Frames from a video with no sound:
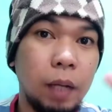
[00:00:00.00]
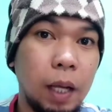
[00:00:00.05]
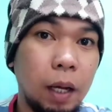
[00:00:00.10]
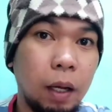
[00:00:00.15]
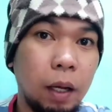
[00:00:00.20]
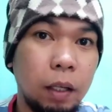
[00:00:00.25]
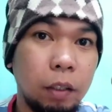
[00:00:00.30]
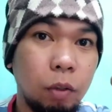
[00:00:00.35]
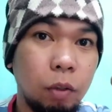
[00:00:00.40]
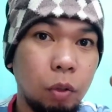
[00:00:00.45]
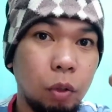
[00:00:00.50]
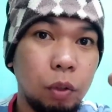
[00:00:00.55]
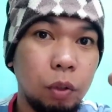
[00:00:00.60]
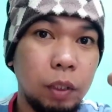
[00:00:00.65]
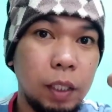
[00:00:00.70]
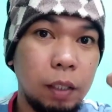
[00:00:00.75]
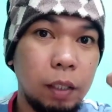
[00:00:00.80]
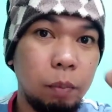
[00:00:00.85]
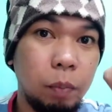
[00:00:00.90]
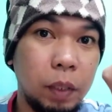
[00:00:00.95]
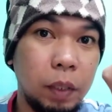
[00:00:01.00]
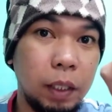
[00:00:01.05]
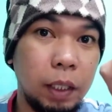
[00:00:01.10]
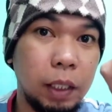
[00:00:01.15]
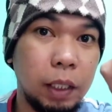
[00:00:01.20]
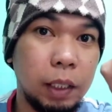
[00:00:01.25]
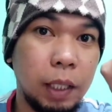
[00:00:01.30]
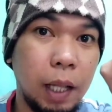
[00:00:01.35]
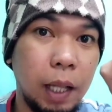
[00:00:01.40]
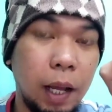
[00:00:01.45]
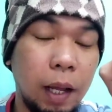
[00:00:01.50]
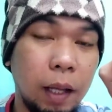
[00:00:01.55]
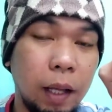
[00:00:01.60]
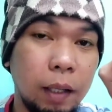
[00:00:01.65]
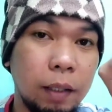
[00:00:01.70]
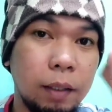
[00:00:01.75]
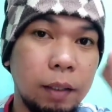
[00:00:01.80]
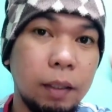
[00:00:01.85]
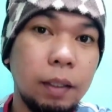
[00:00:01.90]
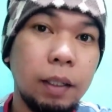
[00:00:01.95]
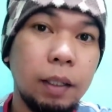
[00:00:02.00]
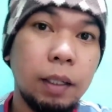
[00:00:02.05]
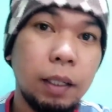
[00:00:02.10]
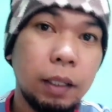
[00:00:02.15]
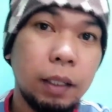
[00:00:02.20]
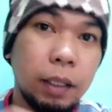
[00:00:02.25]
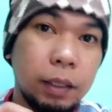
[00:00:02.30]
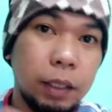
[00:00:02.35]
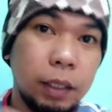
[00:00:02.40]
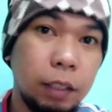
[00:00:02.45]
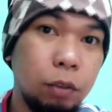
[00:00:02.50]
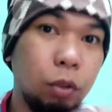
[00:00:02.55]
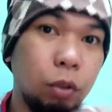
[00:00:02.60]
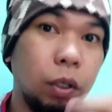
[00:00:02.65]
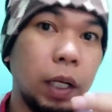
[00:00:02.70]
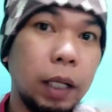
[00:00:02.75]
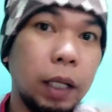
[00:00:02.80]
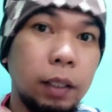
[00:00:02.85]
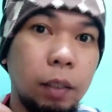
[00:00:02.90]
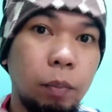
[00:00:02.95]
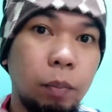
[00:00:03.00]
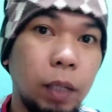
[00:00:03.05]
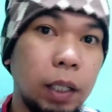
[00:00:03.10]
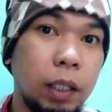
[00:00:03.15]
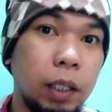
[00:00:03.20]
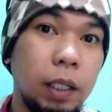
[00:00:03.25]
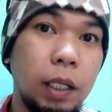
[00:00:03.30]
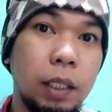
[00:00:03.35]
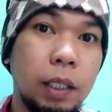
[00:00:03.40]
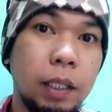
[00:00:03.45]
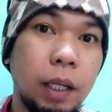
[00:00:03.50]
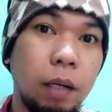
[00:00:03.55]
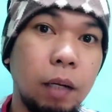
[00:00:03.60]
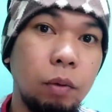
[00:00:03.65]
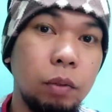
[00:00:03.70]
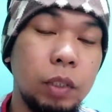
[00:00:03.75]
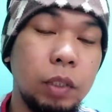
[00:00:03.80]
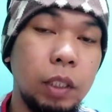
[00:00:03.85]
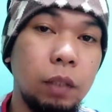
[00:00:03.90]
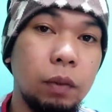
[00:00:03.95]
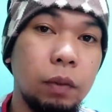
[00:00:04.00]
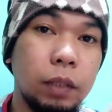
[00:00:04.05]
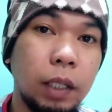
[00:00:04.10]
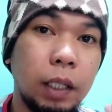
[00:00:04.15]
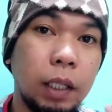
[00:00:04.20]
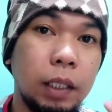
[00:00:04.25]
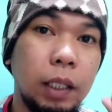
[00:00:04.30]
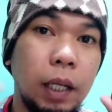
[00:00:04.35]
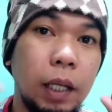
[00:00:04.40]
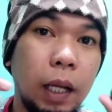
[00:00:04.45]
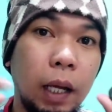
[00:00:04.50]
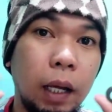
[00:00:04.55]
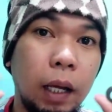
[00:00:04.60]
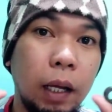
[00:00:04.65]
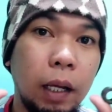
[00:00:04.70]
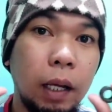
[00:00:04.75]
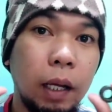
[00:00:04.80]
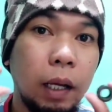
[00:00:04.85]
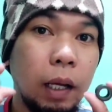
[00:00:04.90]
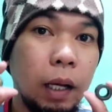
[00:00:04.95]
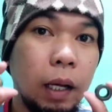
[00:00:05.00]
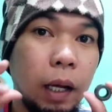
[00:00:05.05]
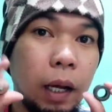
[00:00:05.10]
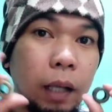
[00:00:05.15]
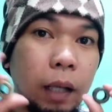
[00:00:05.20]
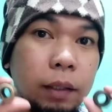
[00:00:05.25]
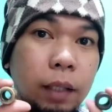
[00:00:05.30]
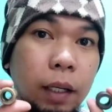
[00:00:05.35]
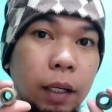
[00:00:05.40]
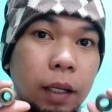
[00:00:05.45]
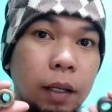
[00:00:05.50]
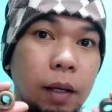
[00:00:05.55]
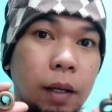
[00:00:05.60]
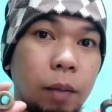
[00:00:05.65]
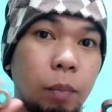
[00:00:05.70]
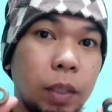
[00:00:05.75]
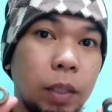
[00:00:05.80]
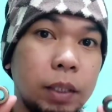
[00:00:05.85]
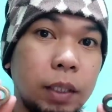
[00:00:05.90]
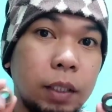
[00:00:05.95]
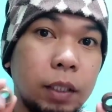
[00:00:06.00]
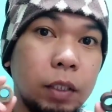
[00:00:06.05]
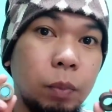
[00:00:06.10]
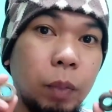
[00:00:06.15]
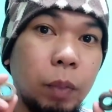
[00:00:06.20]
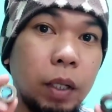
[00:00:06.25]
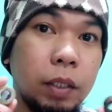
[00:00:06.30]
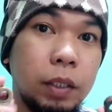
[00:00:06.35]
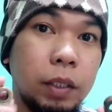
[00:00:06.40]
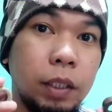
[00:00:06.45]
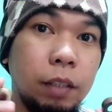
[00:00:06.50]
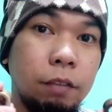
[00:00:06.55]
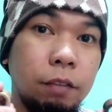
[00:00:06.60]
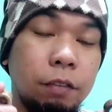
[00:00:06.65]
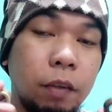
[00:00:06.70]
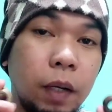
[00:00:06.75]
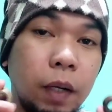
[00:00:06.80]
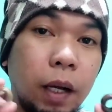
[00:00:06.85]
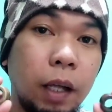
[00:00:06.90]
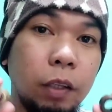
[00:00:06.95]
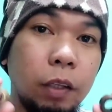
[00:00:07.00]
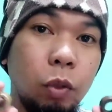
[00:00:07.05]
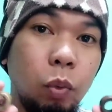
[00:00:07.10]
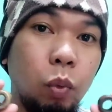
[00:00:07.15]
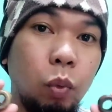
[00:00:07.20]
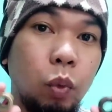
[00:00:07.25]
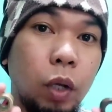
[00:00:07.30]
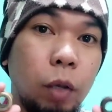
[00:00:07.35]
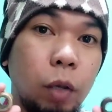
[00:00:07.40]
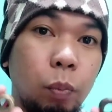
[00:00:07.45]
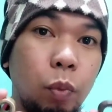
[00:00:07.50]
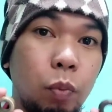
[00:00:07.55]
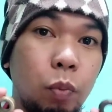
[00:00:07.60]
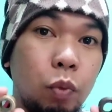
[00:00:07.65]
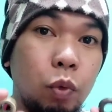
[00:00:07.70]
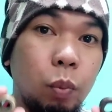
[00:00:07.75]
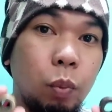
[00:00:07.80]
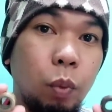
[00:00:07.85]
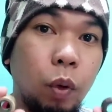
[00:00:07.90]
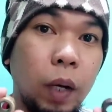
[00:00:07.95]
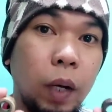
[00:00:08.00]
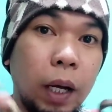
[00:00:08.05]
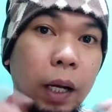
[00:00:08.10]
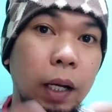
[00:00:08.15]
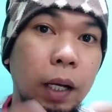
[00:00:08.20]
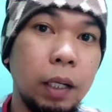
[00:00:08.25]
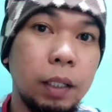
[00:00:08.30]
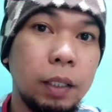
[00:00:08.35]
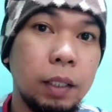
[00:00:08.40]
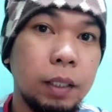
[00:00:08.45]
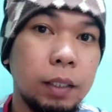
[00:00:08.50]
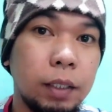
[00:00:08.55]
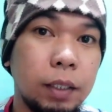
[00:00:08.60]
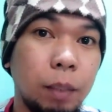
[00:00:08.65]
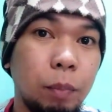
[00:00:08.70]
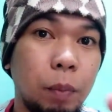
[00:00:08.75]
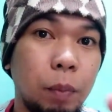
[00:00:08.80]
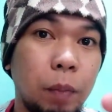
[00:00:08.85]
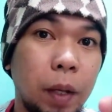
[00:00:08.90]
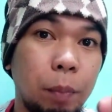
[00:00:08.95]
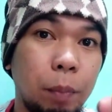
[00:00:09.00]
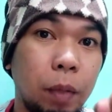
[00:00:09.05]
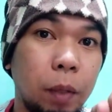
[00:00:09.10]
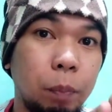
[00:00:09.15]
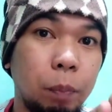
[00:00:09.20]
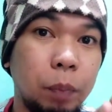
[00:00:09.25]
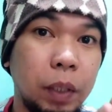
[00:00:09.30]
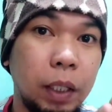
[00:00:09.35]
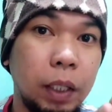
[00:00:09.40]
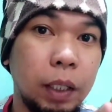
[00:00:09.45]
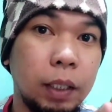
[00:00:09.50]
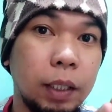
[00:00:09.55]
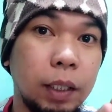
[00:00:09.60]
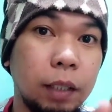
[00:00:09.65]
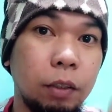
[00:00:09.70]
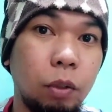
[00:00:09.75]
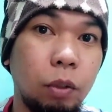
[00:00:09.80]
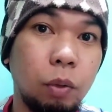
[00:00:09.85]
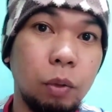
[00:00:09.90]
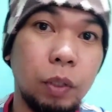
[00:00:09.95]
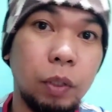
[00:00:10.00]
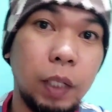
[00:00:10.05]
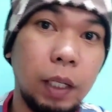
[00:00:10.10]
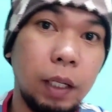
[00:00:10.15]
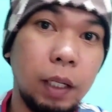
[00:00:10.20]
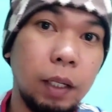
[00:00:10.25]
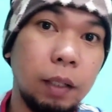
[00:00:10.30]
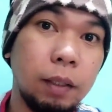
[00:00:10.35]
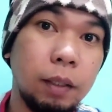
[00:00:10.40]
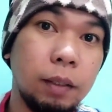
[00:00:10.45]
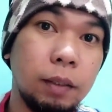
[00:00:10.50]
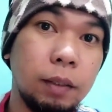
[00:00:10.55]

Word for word: lang, konting pihit lang. Kasi doon natin makikita kung sino sa kanila ang talagang mas responsive at unang bumubuka sa mababang pihit ng throttle.